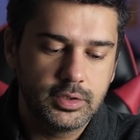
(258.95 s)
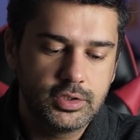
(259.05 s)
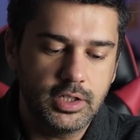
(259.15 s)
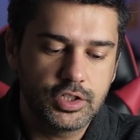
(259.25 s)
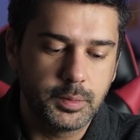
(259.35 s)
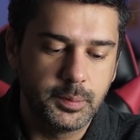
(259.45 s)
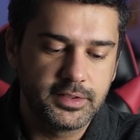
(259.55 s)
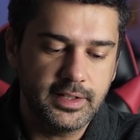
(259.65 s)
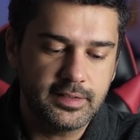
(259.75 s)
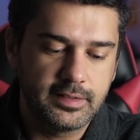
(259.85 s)

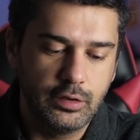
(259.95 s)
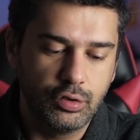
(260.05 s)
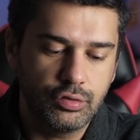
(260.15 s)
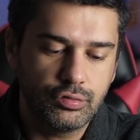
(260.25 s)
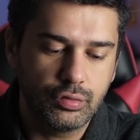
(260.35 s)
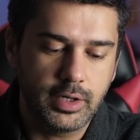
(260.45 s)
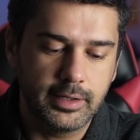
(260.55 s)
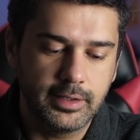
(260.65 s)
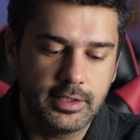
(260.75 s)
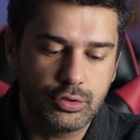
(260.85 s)
çalışmamızdan siliyoruz
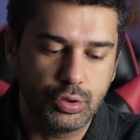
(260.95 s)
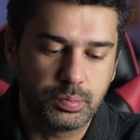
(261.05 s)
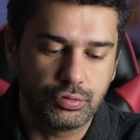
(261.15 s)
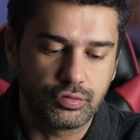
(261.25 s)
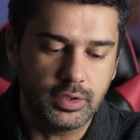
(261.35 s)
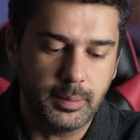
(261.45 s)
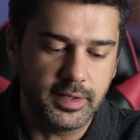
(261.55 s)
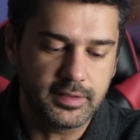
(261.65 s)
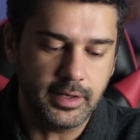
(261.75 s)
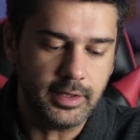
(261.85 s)
yukarıdaki çöp kutusuna
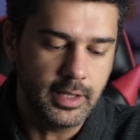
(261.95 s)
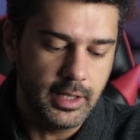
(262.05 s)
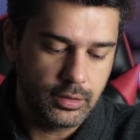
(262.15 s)
basarak.